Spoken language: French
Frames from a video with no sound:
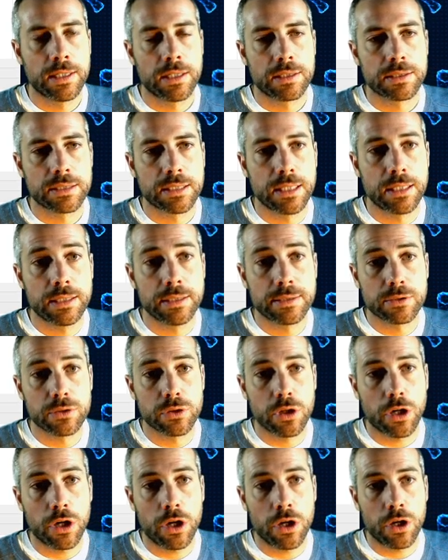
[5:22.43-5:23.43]
si liste
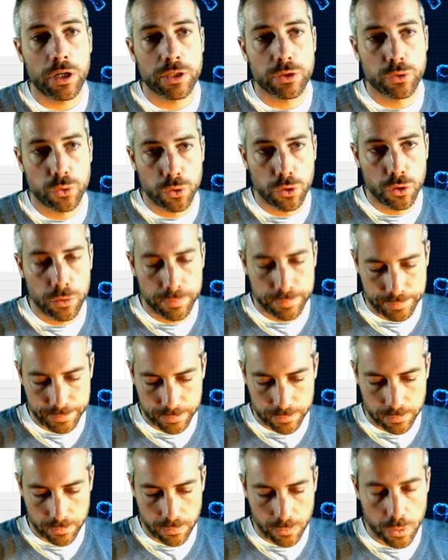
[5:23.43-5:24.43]
1 est nulle
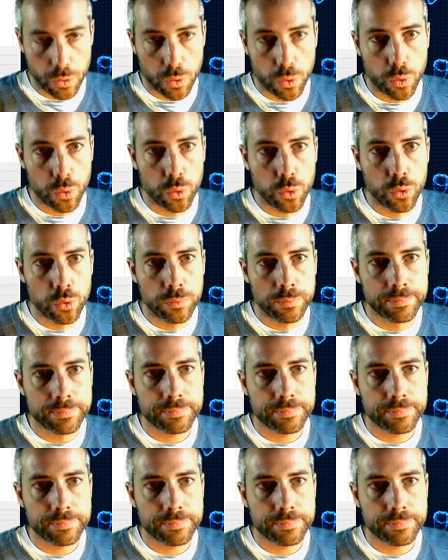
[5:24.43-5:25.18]
ou